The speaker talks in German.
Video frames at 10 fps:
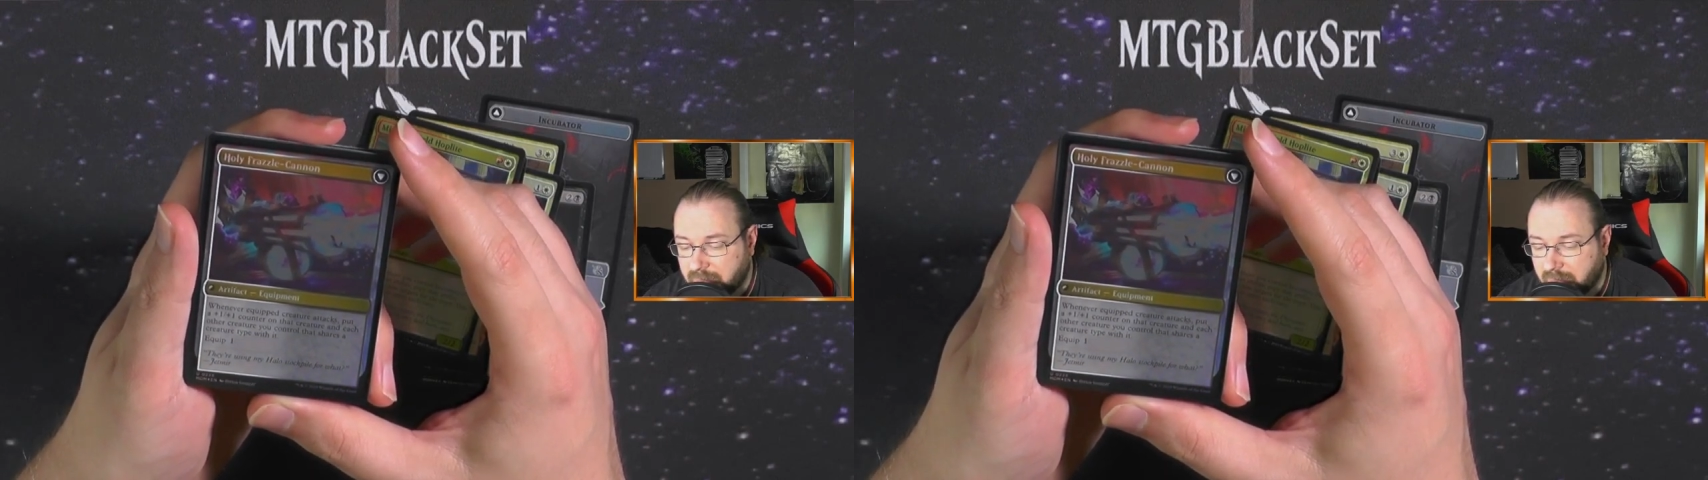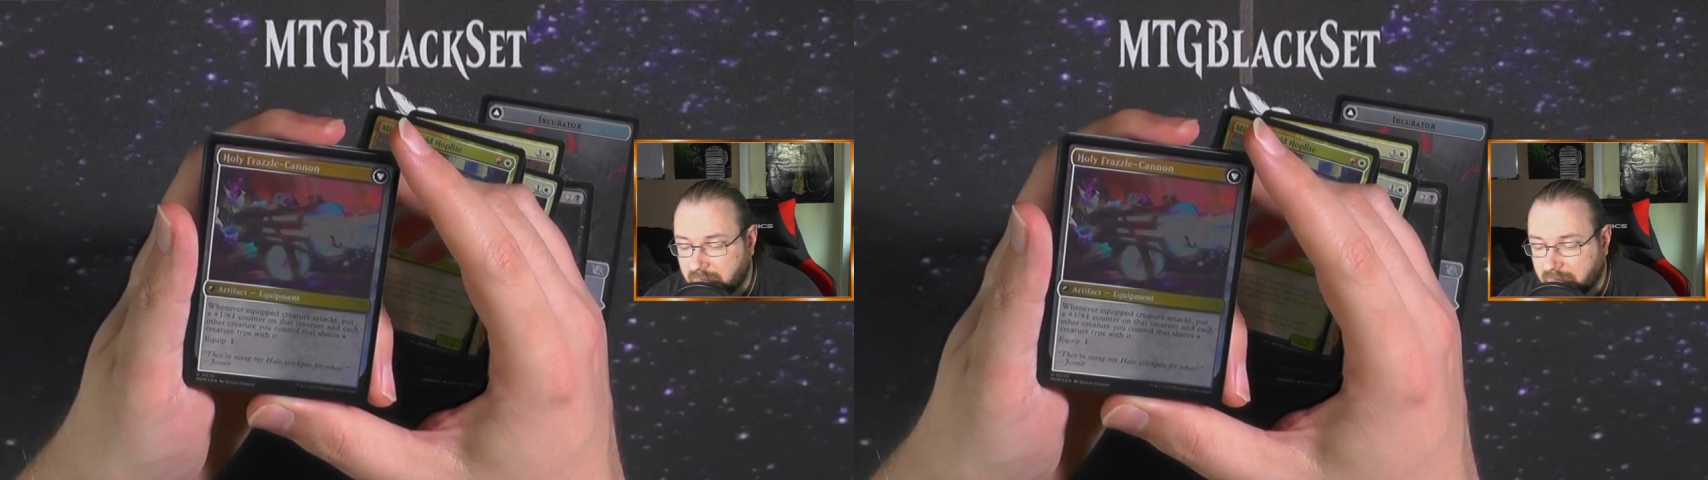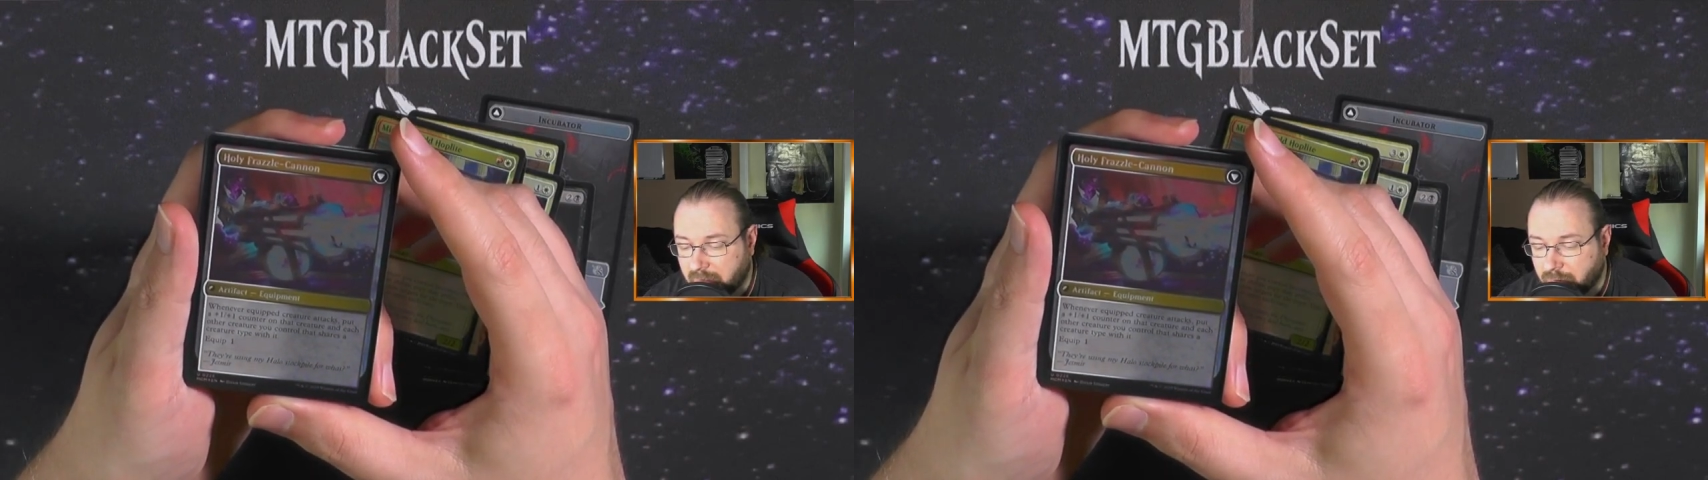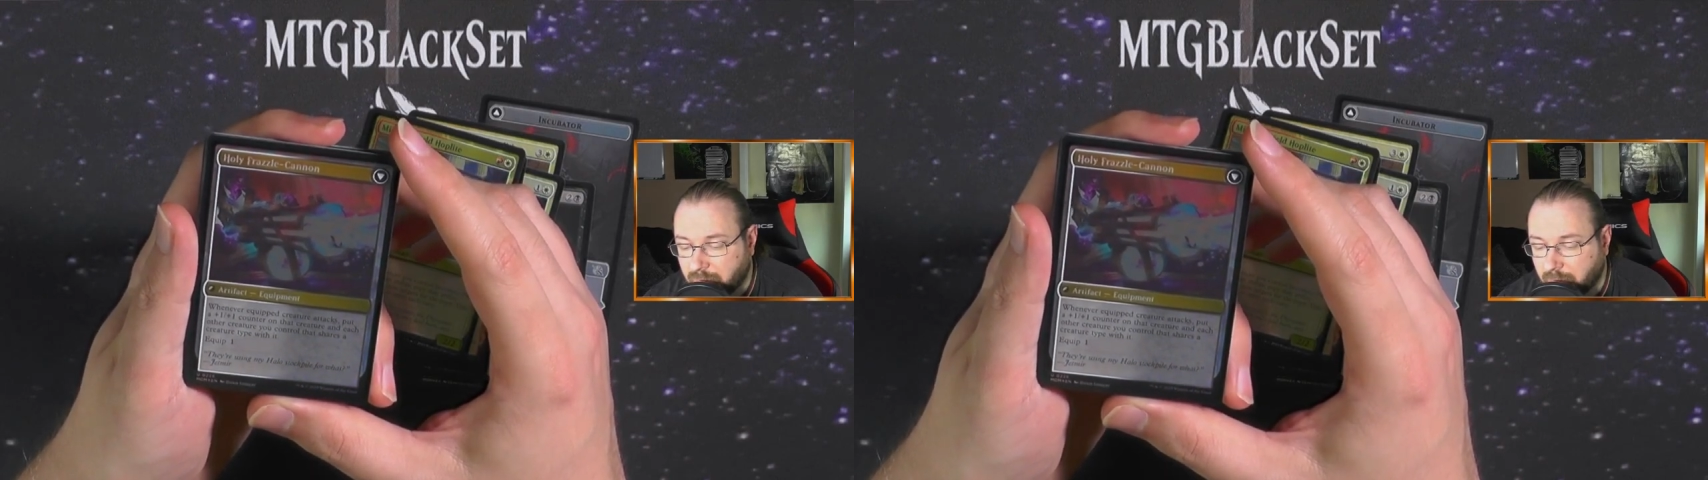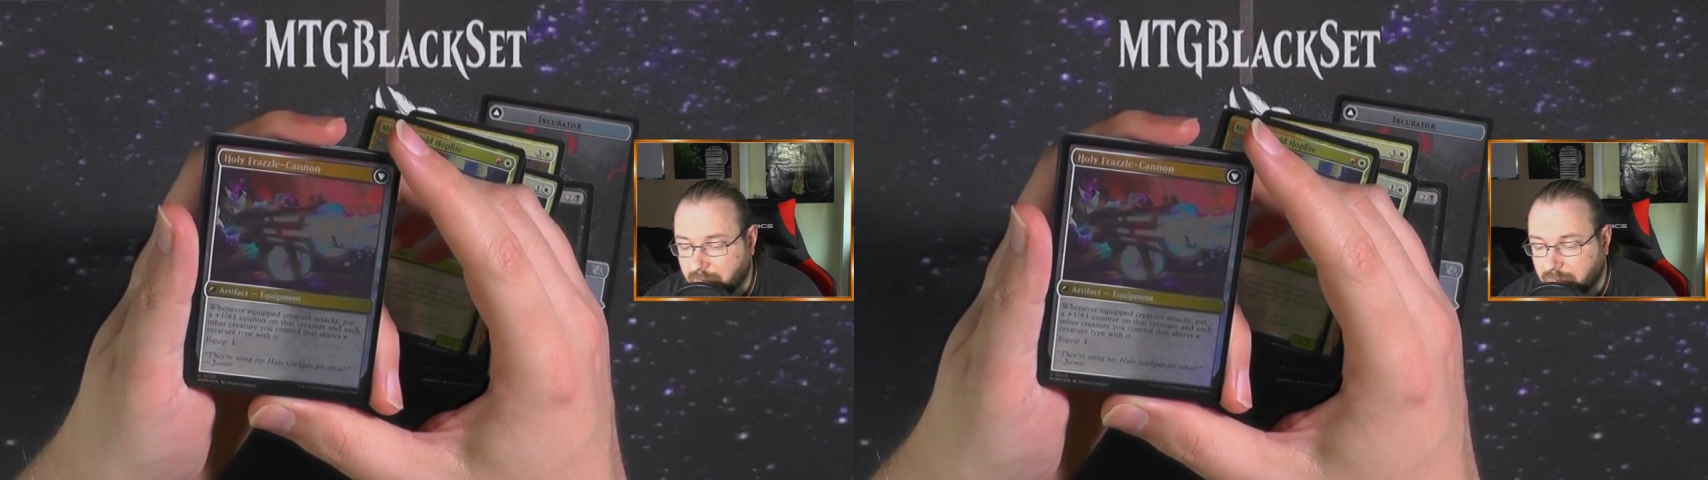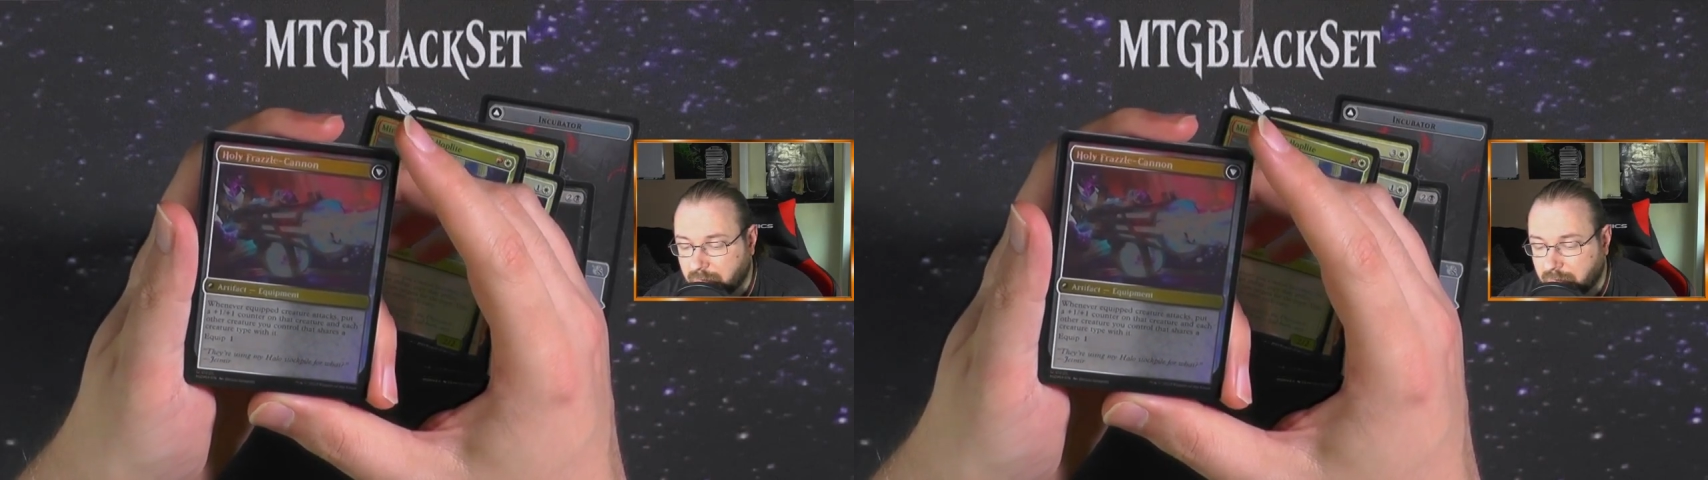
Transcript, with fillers: den Kreaturentyp